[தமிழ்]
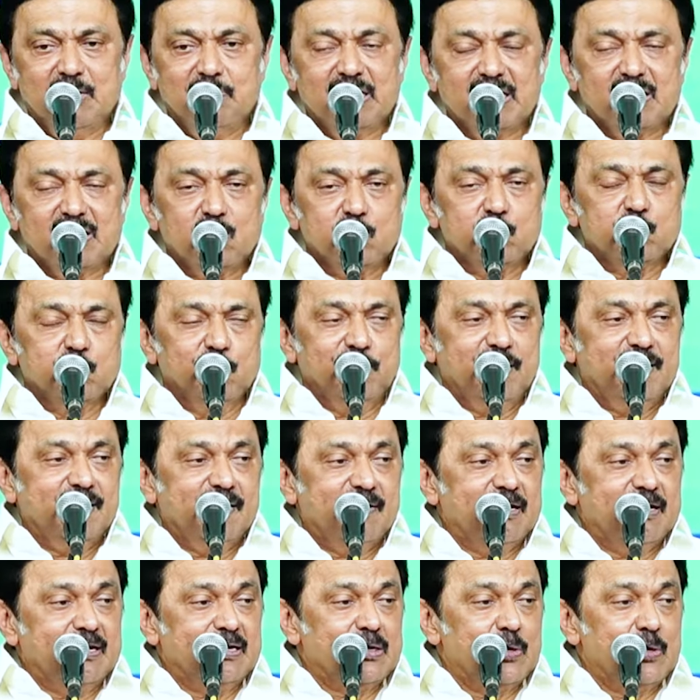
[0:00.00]
அவருக்கு துணை
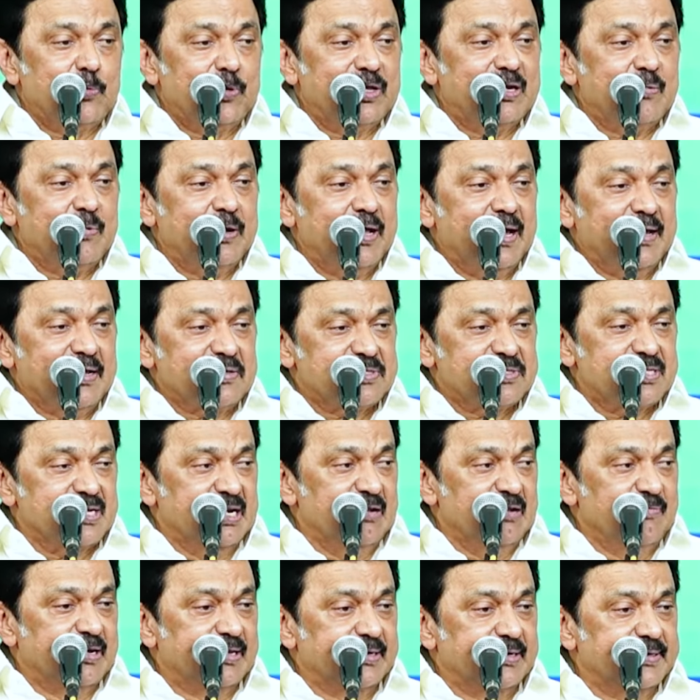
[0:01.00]
நின்று இருக்கக்கூடிய என்னுடைய அரசு
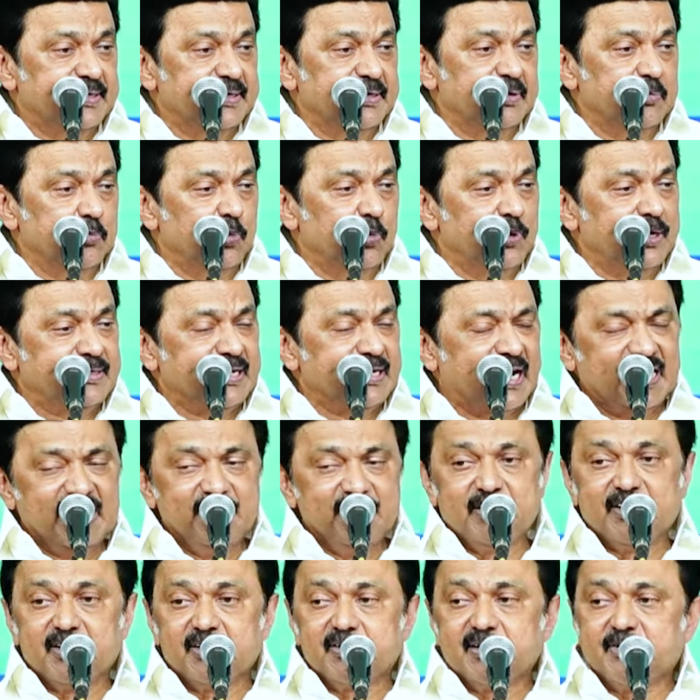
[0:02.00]
அலுவலர்கள் உள்ளிட்ட
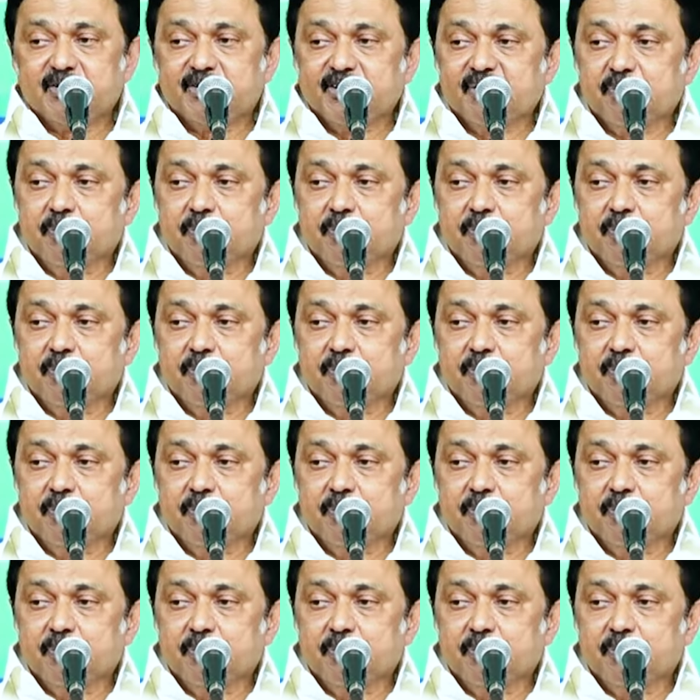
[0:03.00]
அனைவருக்கும் என்னுடைய